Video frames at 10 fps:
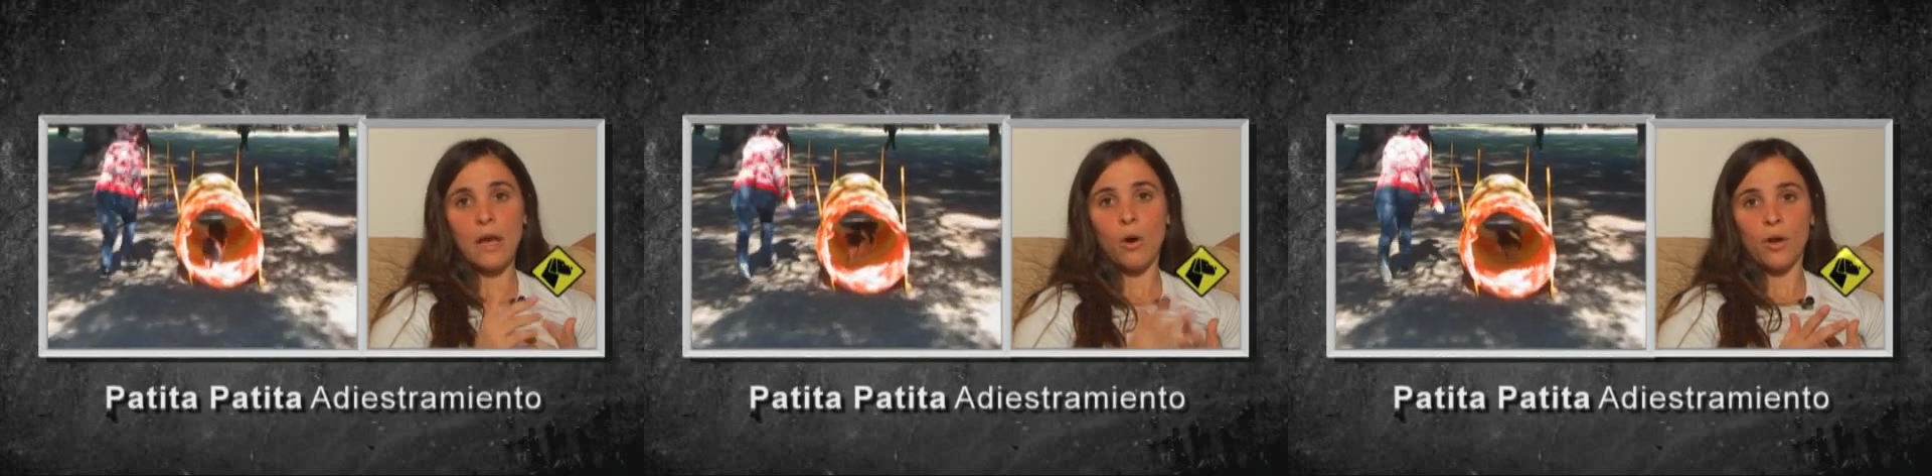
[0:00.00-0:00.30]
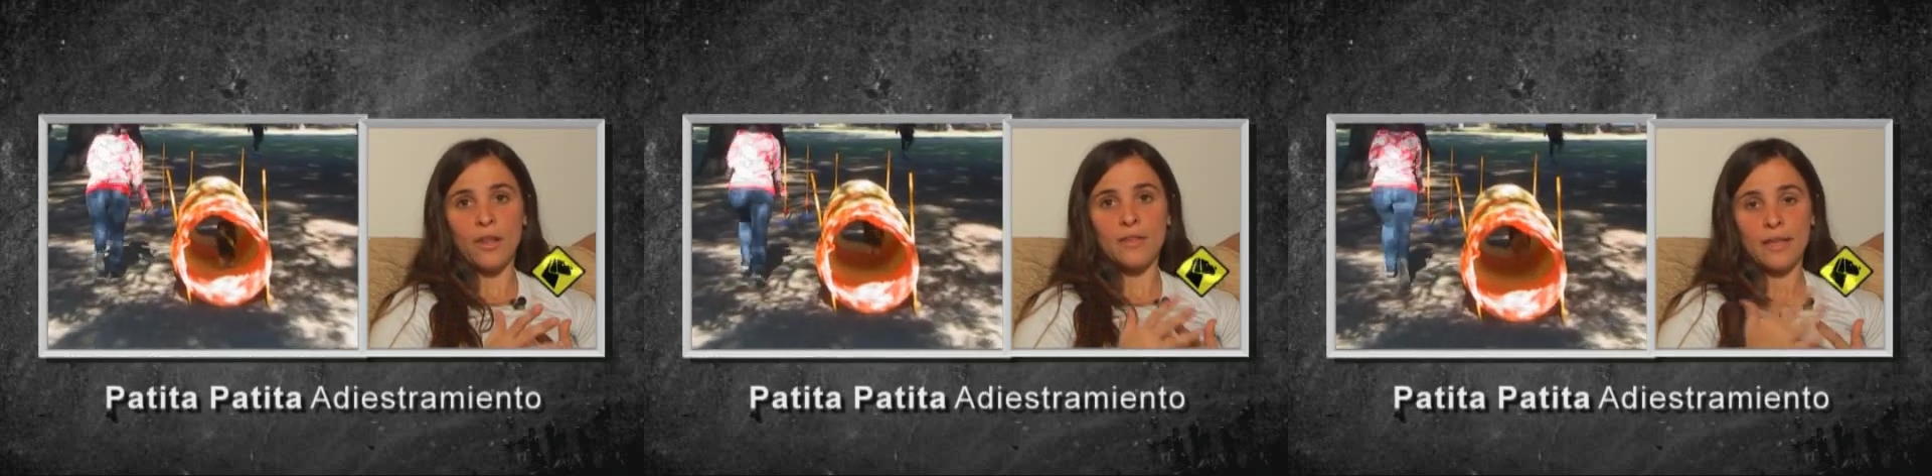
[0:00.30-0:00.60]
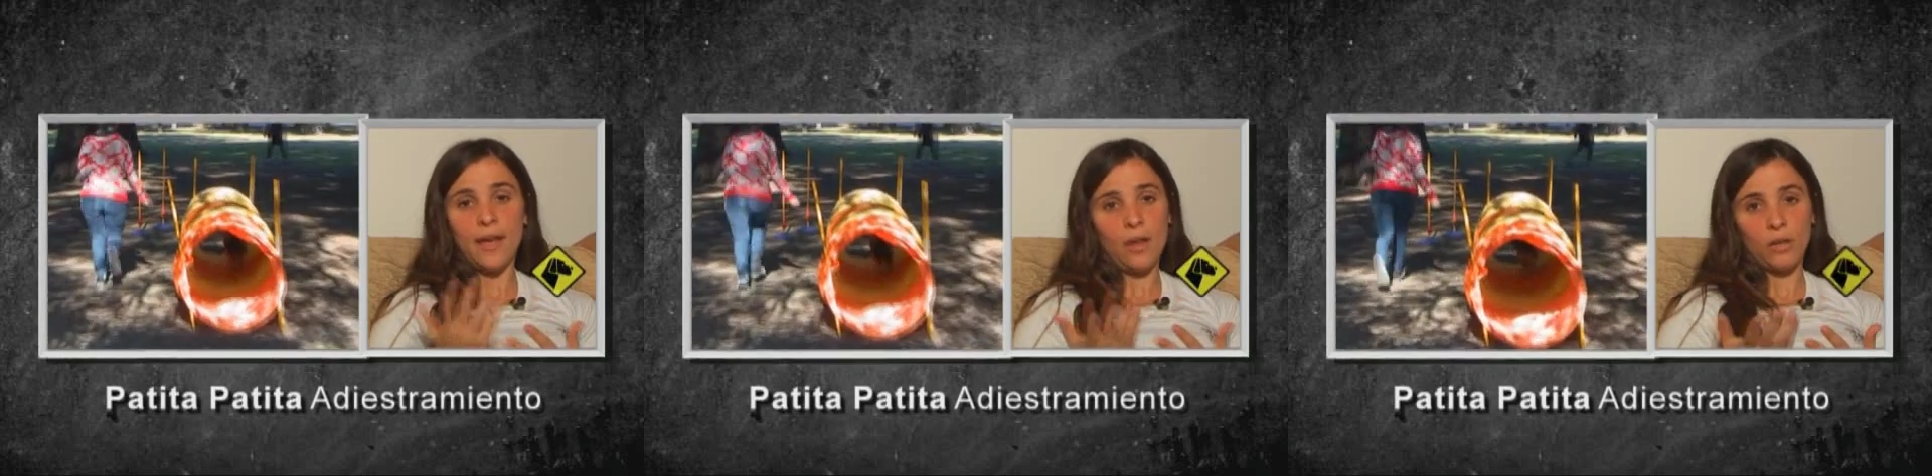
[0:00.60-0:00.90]
a la orden
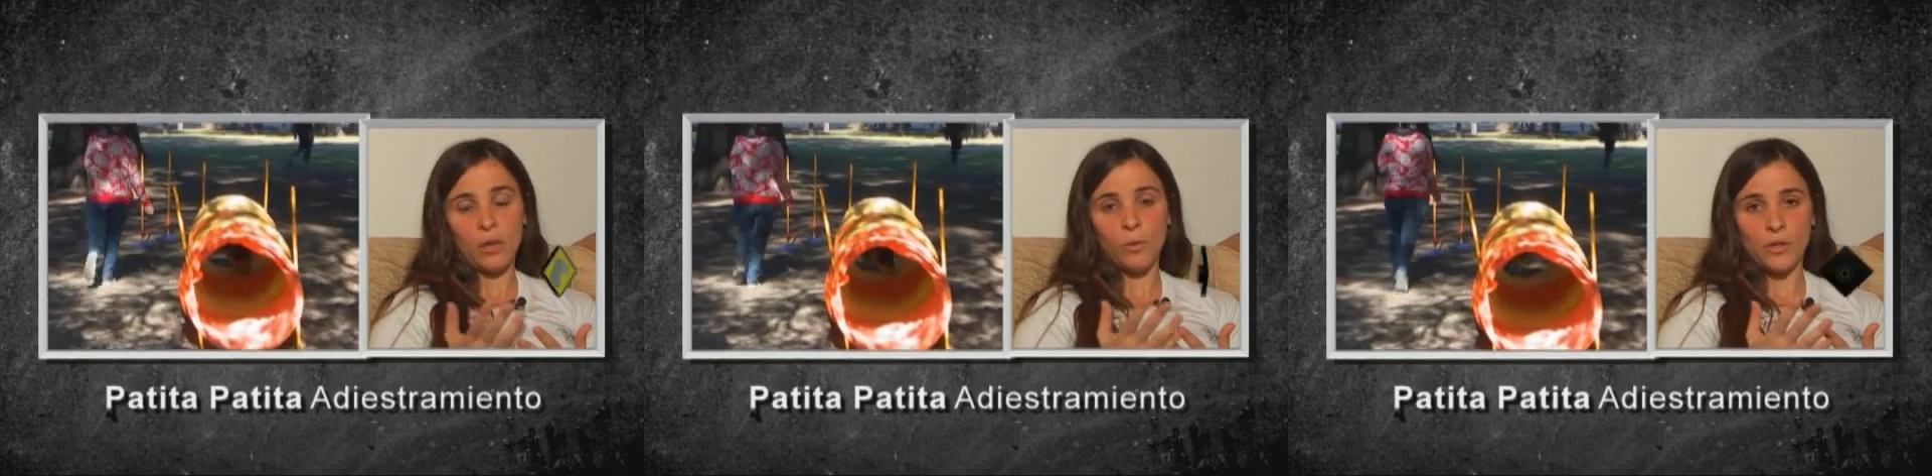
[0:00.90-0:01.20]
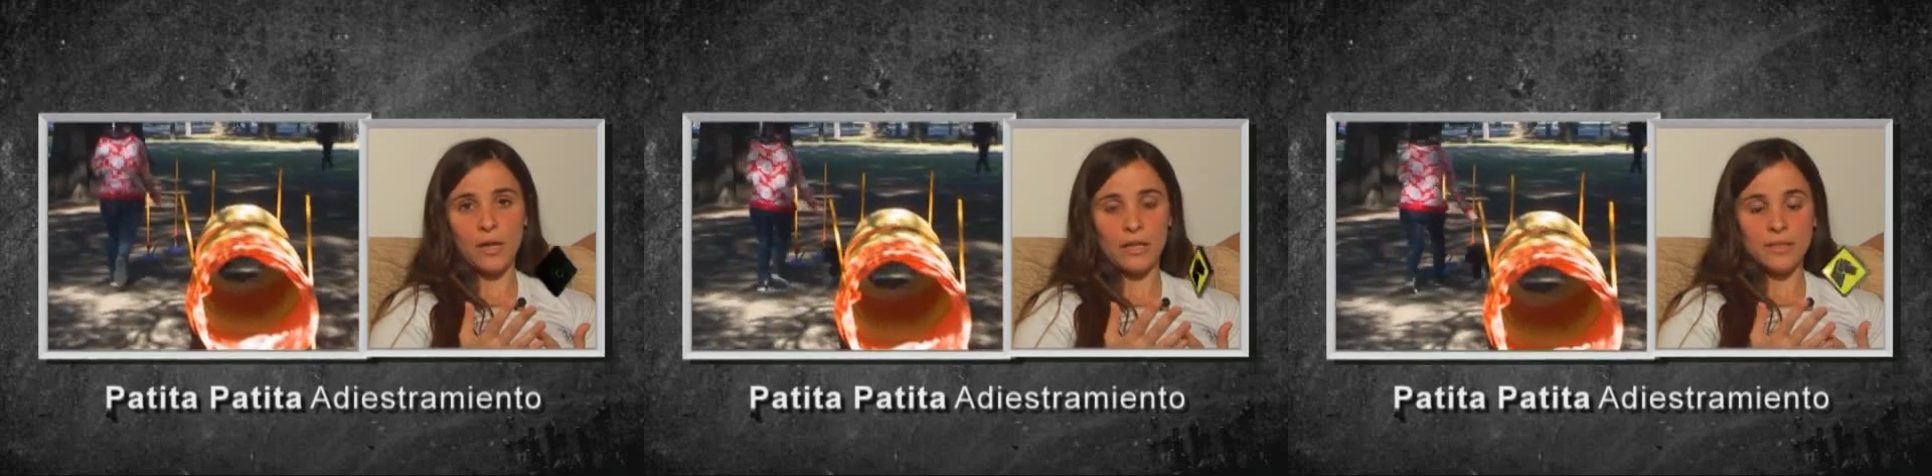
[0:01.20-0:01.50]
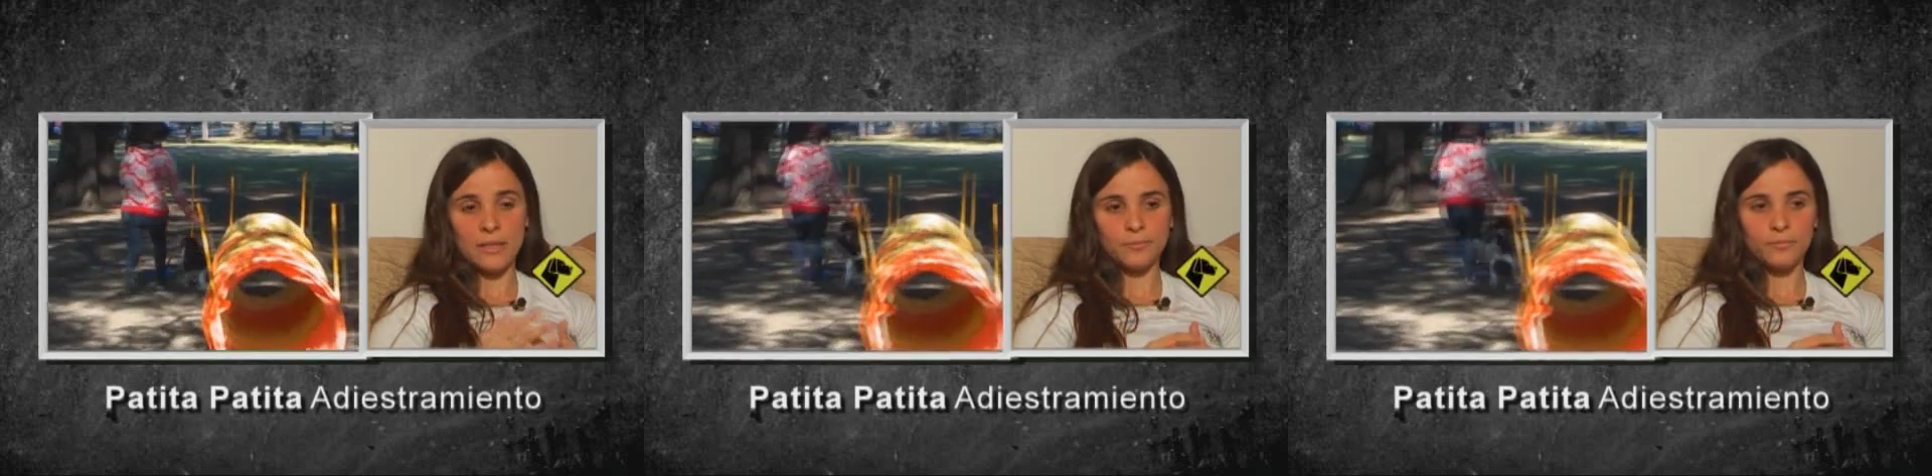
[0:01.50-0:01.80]
de lo que el dueño le
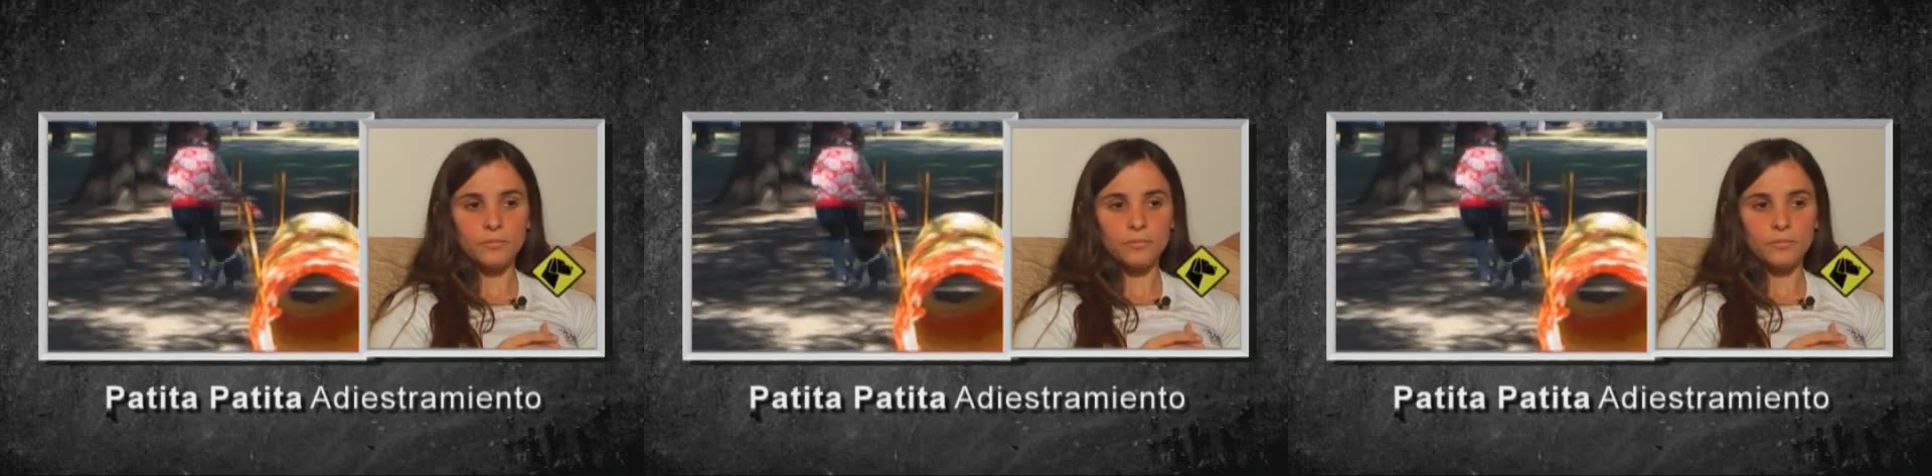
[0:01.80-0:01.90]
dice.